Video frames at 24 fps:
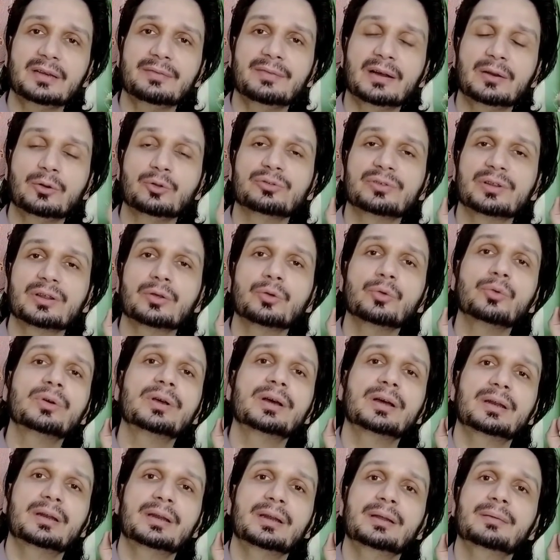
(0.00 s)
वालों से क्यों
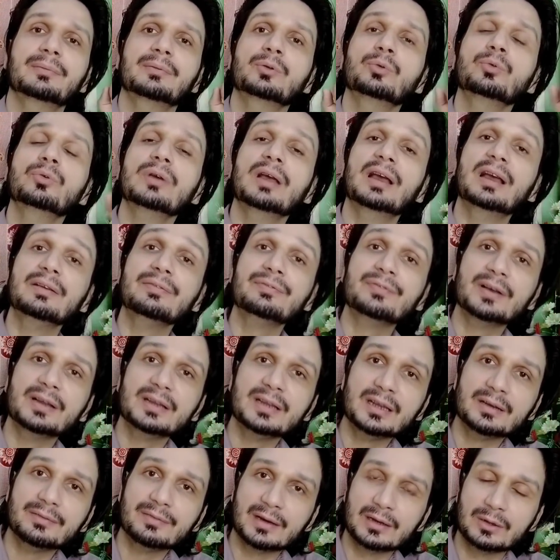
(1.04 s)
कर रहे हैं क्यों
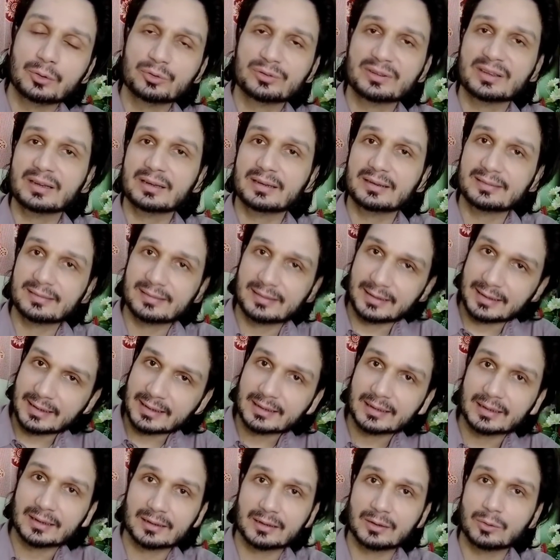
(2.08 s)
एफ वालों से इसलिए
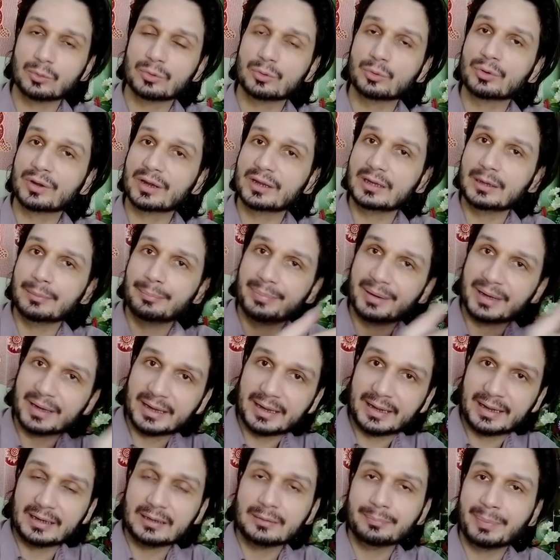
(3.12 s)
कर रहा हूँ क्योंकि ये
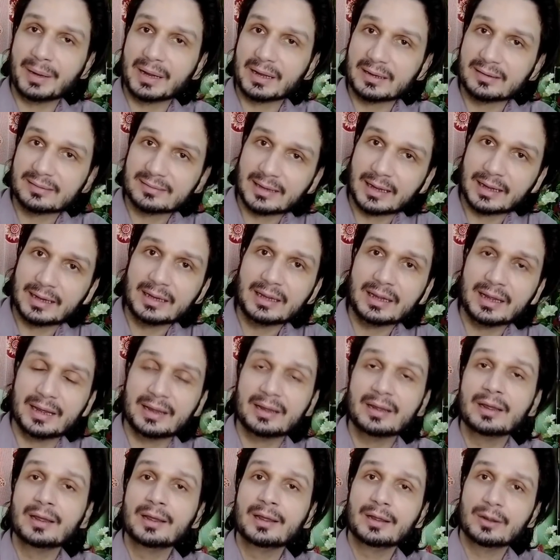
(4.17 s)
बेगैरत पाकिस्तानी है